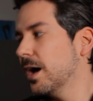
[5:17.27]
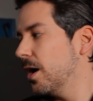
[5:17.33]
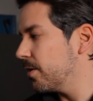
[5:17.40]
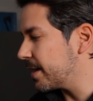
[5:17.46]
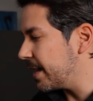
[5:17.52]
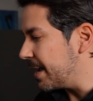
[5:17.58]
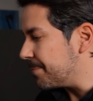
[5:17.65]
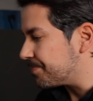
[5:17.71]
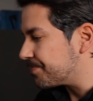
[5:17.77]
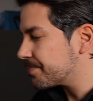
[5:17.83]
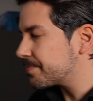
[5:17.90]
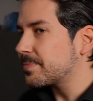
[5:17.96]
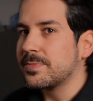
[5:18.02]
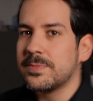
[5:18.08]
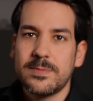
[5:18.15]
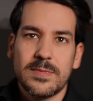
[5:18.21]
Okay,
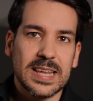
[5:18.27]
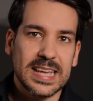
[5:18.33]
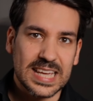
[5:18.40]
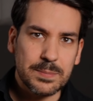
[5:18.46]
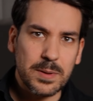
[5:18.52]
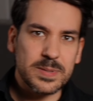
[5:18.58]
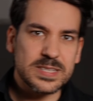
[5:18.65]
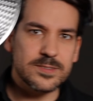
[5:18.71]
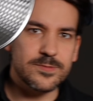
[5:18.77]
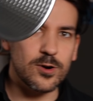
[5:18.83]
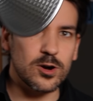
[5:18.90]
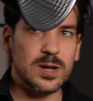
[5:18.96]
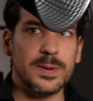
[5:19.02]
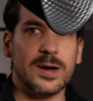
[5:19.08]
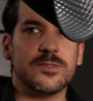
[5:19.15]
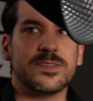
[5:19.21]
ich habe noch ein bisschen
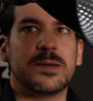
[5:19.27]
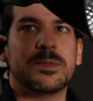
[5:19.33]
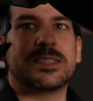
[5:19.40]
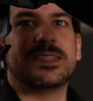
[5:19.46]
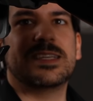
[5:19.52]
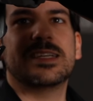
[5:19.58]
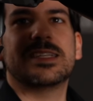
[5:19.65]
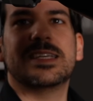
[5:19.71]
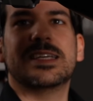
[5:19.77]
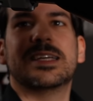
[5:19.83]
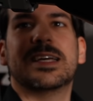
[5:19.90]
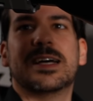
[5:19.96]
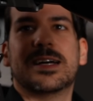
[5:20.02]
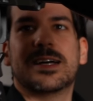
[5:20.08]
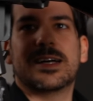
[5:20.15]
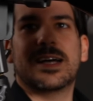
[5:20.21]
vorgebaut. Wir haben jetzt hier die äh,
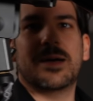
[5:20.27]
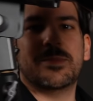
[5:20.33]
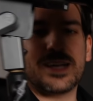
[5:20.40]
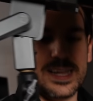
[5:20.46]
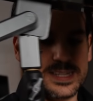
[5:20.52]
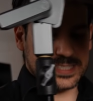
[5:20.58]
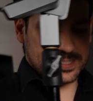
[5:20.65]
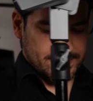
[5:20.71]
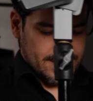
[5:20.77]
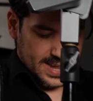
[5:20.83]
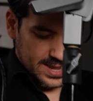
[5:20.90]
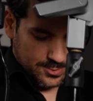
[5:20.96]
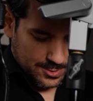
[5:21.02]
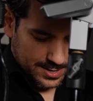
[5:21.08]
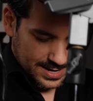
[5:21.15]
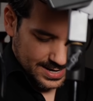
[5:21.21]
Amaran
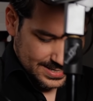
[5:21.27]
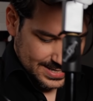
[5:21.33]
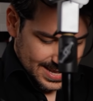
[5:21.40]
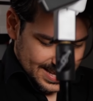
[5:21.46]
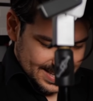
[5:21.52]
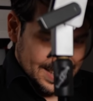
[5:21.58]
200.